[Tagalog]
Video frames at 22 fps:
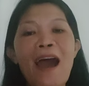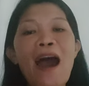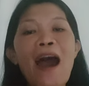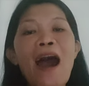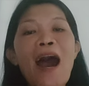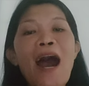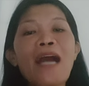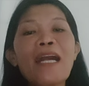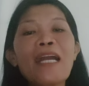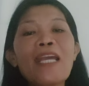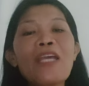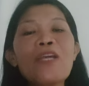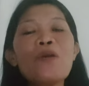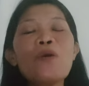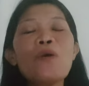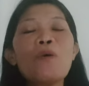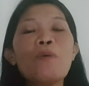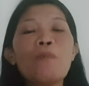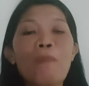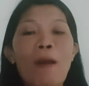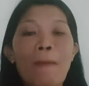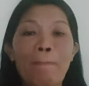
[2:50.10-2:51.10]
Ang
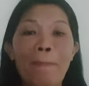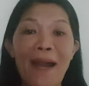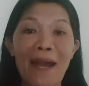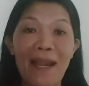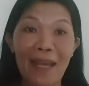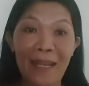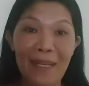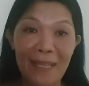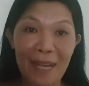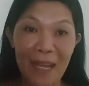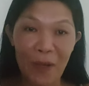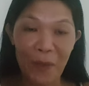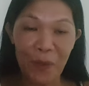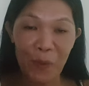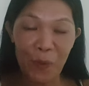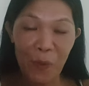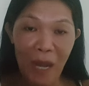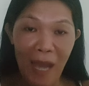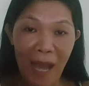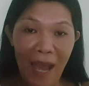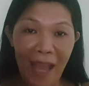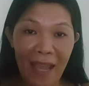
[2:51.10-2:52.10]
iyong mapalad na
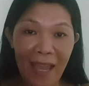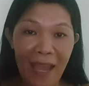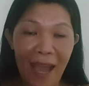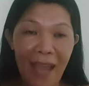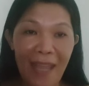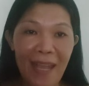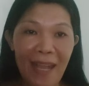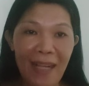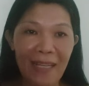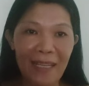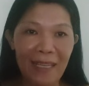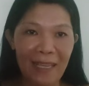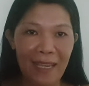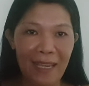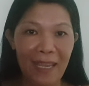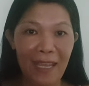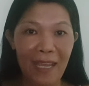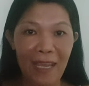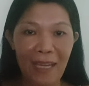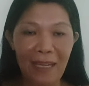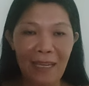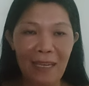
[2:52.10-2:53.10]
kulay ay ang
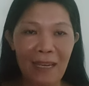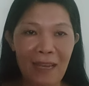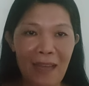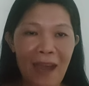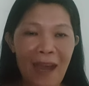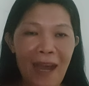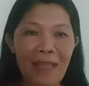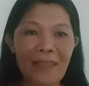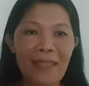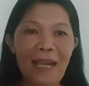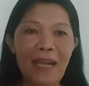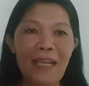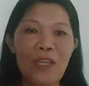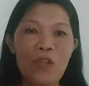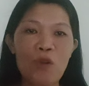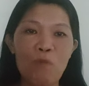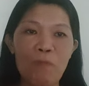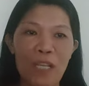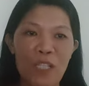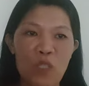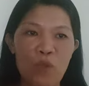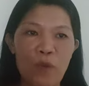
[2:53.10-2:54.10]
green at ang
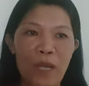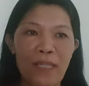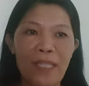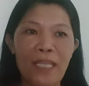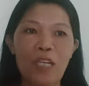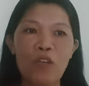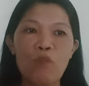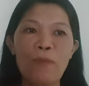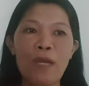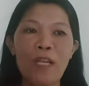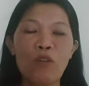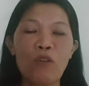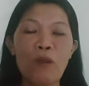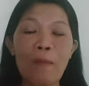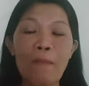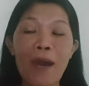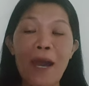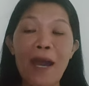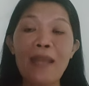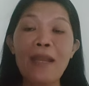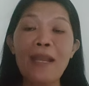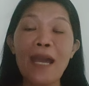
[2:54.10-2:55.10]
iyong maswerte numero
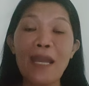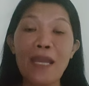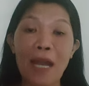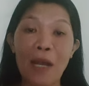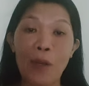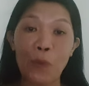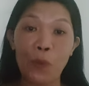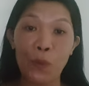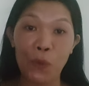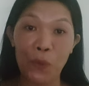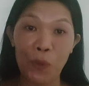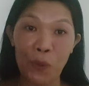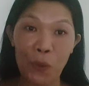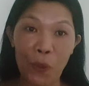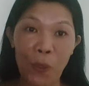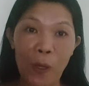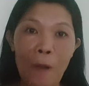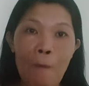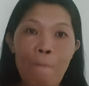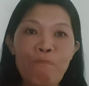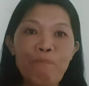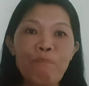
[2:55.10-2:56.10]
naman ay ang 1,
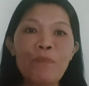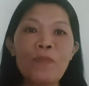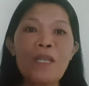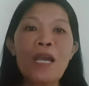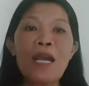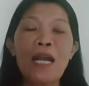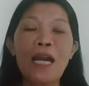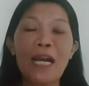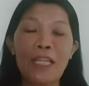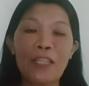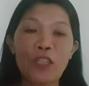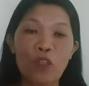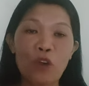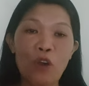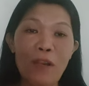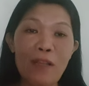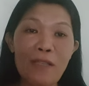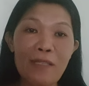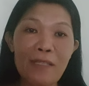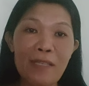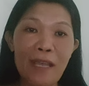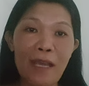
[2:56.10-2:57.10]

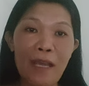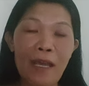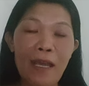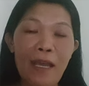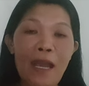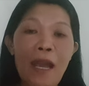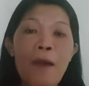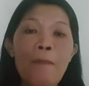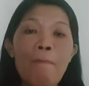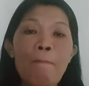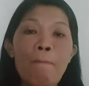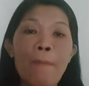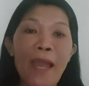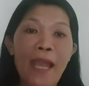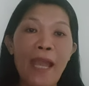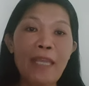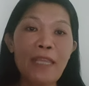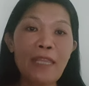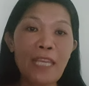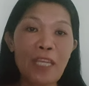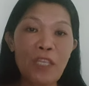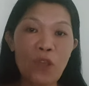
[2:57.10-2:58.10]
14,
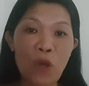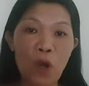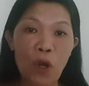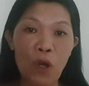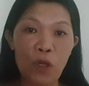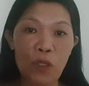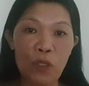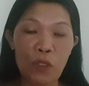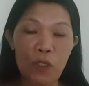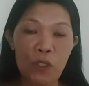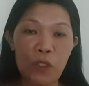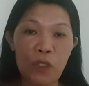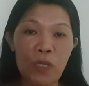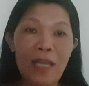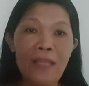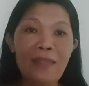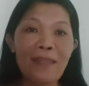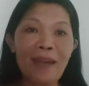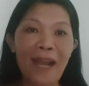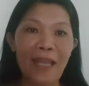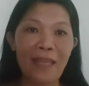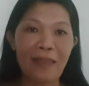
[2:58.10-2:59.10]
22,
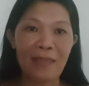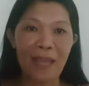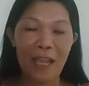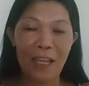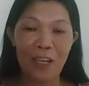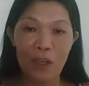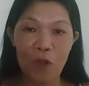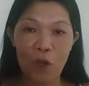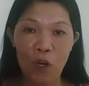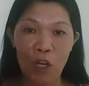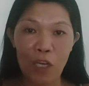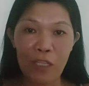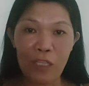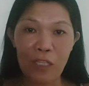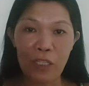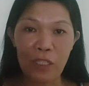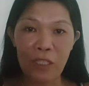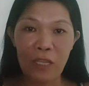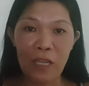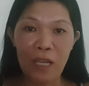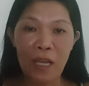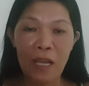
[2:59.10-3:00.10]
32,
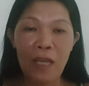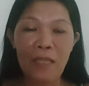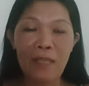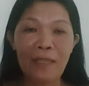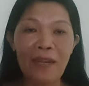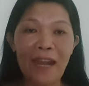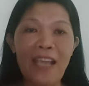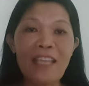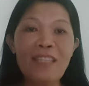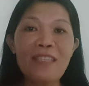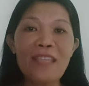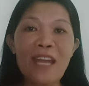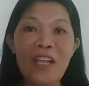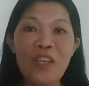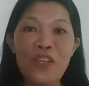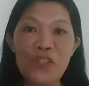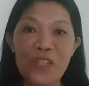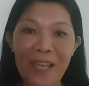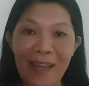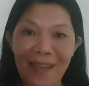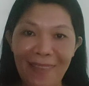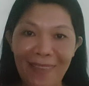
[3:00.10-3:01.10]

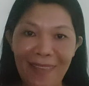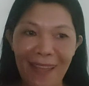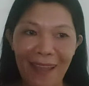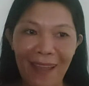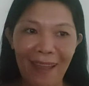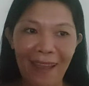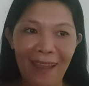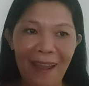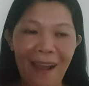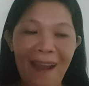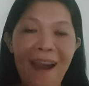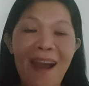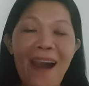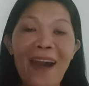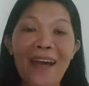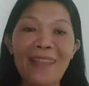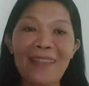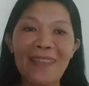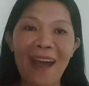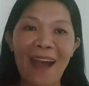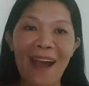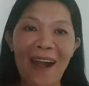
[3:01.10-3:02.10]
37
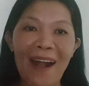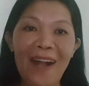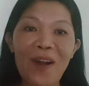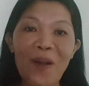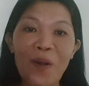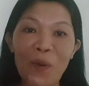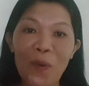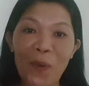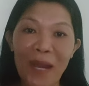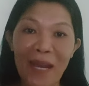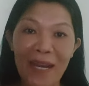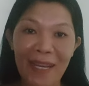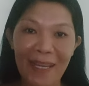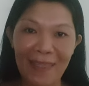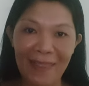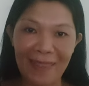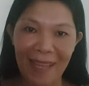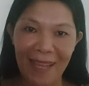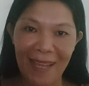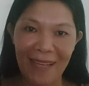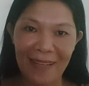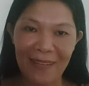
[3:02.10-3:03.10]
at ang
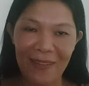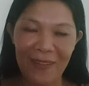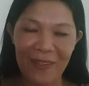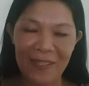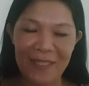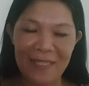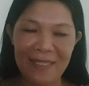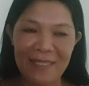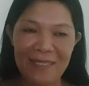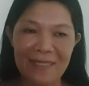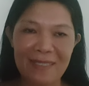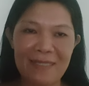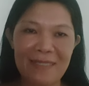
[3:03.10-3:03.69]
42.